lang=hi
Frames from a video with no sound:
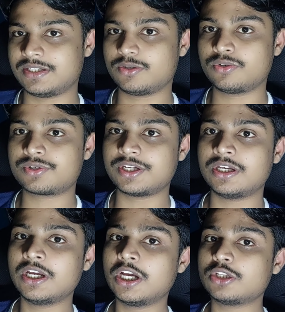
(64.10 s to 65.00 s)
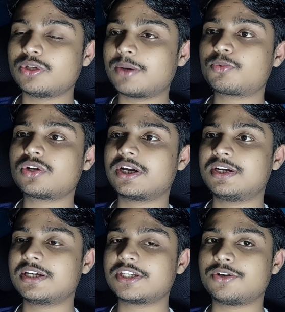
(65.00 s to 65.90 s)
से ही ओके तो आपको
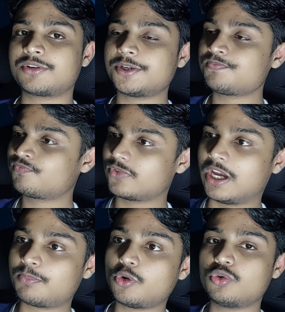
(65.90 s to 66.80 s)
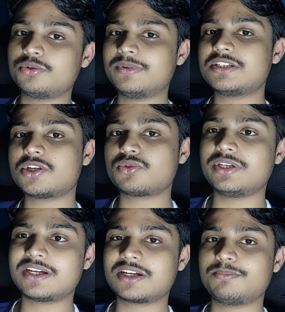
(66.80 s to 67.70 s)
करना क्या होगा आपको उनमें से
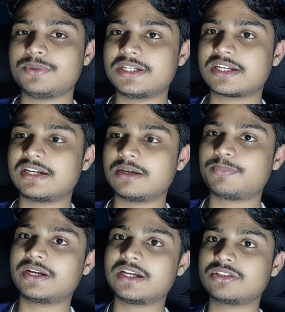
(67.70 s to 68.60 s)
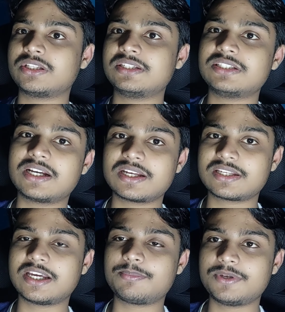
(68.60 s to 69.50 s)
कोई एक कंप्लीट करना पड़ेगा देन जा
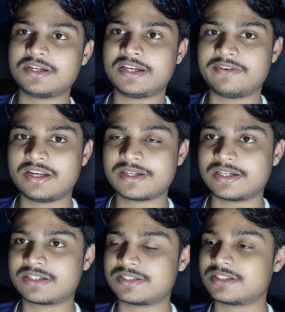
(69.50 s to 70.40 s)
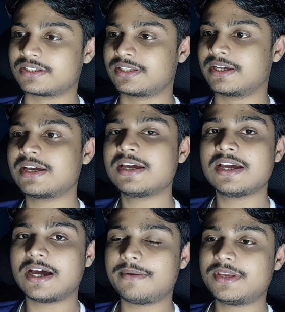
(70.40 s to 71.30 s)
करके आप ये नया वाला गेट कर सकते हैं
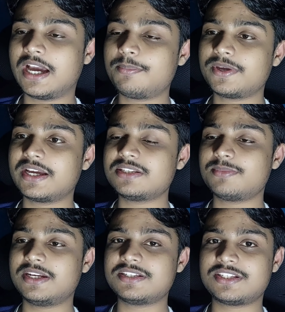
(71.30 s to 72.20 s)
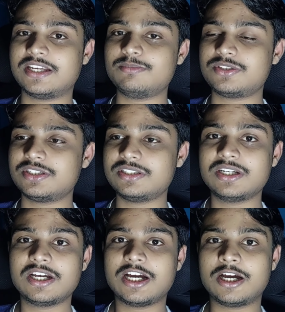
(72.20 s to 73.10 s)
अब यहाँ पे गाइज मैंने सेम चीज़
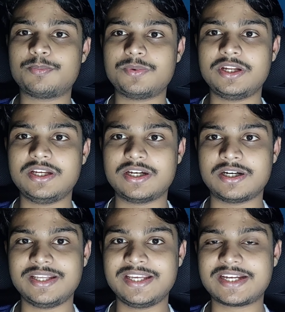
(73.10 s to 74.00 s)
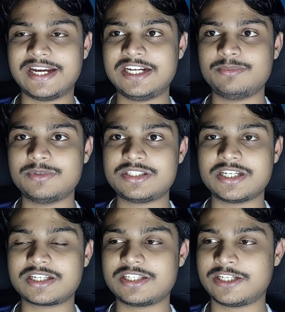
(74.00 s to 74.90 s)
अपने एक आईडी में
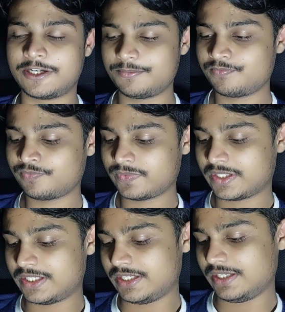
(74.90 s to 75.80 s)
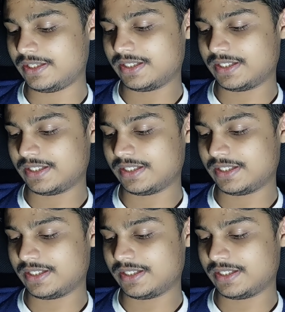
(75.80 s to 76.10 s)
चेक किया कि